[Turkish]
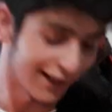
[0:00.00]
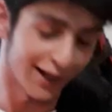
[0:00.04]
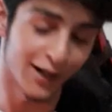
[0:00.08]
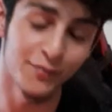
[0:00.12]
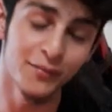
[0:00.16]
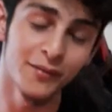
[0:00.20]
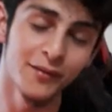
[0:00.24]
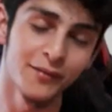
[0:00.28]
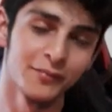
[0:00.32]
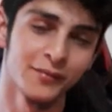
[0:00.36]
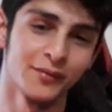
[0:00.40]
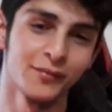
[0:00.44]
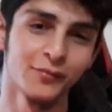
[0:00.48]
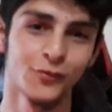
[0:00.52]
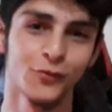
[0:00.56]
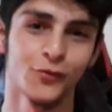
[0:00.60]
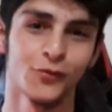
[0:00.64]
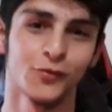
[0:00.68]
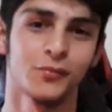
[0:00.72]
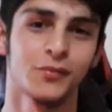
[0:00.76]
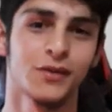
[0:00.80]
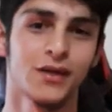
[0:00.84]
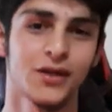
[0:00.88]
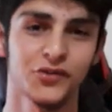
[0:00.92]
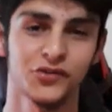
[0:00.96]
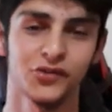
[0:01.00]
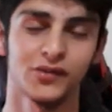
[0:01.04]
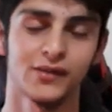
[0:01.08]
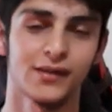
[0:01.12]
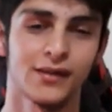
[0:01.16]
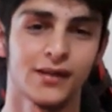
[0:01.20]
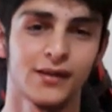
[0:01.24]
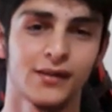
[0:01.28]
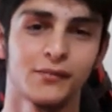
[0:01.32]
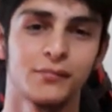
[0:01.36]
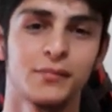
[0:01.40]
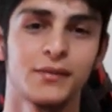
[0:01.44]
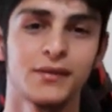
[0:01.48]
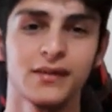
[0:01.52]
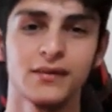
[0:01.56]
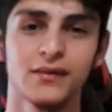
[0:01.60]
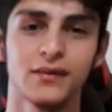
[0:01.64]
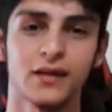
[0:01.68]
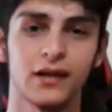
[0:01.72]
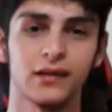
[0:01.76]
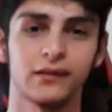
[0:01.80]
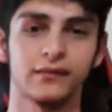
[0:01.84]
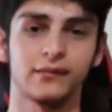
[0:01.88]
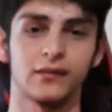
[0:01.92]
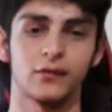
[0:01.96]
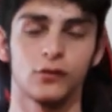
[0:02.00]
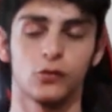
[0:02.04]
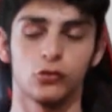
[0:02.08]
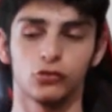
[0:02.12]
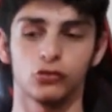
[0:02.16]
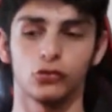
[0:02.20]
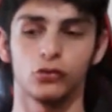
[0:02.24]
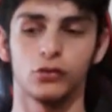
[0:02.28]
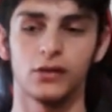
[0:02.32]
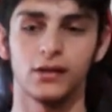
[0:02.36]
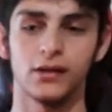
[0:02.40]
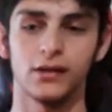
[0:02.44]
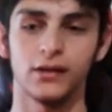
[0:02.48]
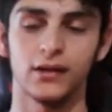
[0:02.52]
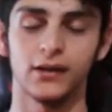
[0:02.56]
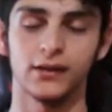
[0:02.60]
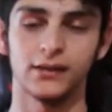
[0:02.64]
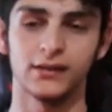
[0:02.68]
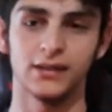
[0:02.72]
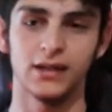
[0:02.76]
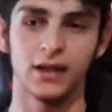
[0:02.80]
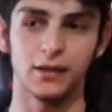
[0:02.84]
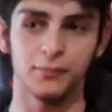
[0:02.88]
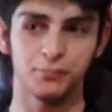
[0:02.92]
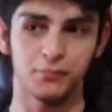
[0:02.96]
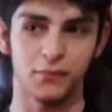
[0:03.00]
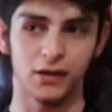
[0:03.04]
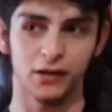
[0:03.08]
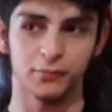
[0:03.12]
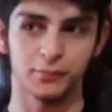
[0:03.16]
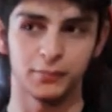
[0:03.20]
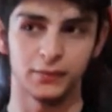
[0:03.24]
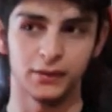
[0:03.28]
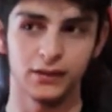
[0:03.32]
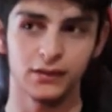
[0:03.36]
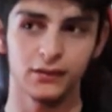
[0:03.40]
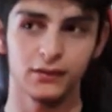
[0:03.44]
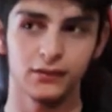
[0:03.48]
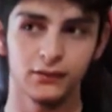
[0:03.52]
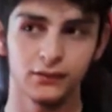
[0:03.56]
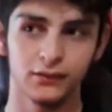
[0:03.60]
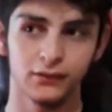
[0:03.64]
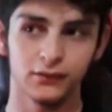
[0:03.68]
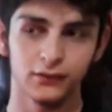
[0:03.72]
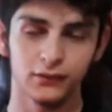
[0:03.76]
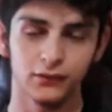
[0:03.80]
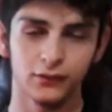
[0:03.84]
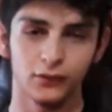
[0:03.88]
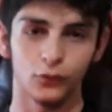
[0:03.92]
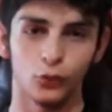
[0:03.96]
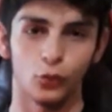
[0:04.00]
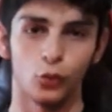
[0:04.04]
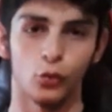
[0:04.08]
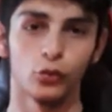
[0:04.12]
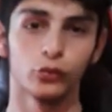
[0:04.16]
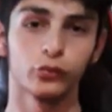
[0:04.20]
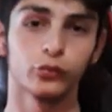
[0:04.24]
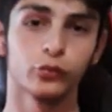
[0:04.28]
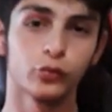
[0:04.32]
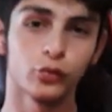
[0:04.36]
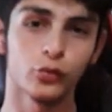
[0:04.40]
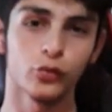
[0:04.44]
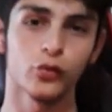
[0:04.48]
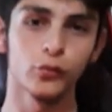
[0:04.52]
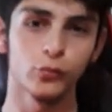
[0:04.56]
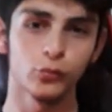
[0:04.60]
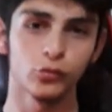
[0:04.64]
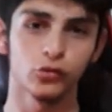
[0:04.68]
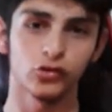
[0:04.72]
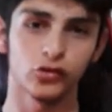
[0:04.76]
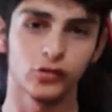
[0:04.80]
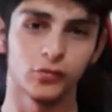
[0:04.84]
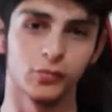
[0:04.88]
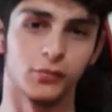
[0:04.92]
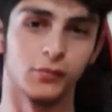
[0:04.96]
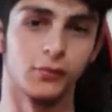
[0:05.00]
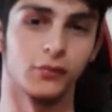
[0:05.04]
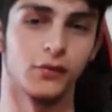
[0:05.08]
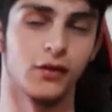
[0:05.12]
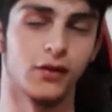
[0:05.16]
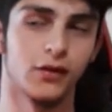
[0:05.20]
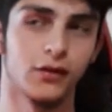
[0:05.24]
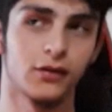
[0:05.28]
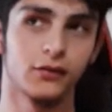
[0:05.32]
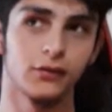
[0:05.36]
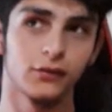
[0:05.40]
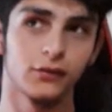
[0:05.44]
Ama bilmiyorum gerçekten hani beni rahatsız ediyor. Şöyle hani yapmak bile osuruyormuş gibi böyle.